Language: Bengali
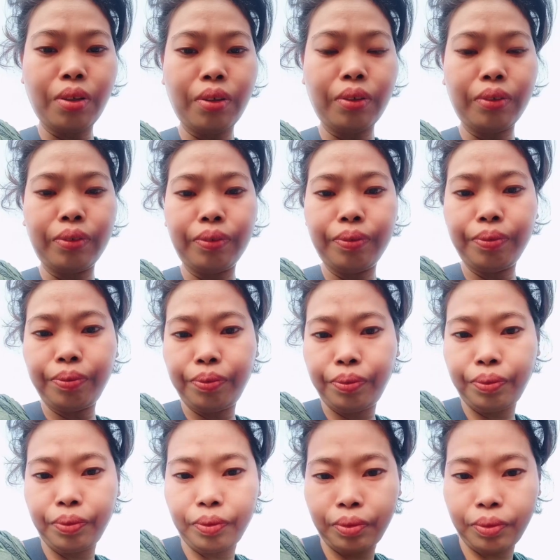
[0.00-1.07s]
এখানে ঘুরতে
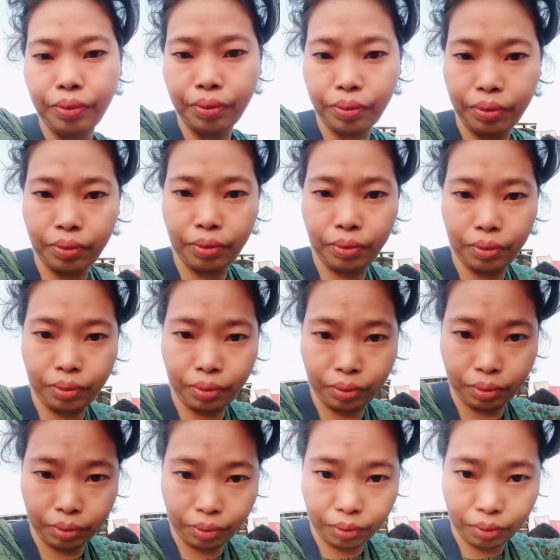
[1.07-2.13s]
এখানে ঘুরতে
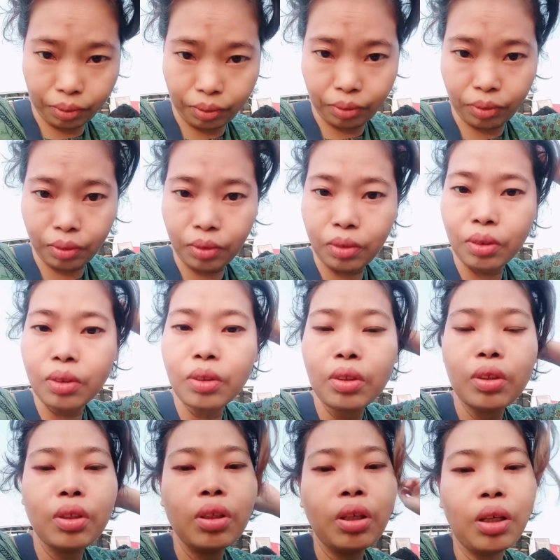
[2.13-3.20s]
গেলাম দেখেন
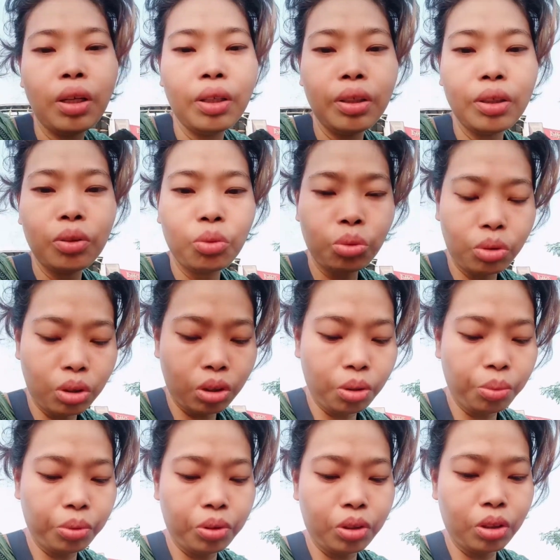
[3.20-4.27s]
আপনারা ঘুরতেছি তো
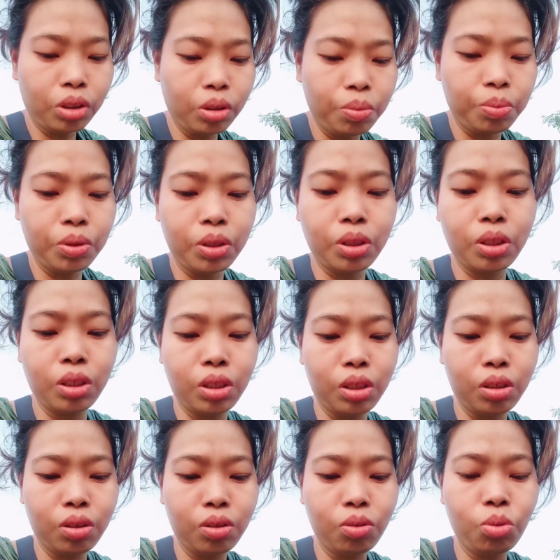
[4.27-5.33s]
ঘুরতেছি ঘুরতেছি তো
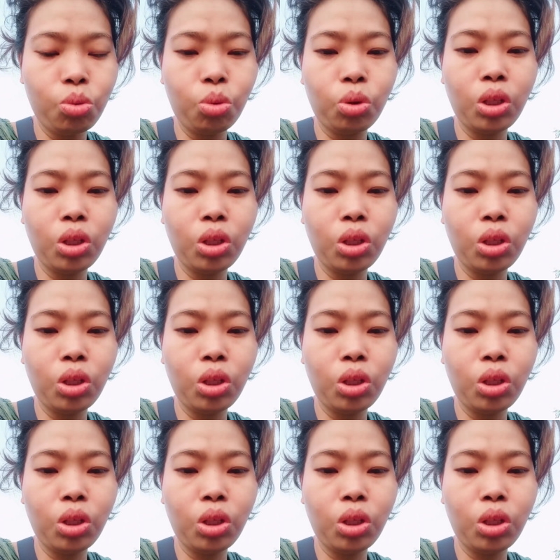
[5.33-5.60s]
ঘুরতেছি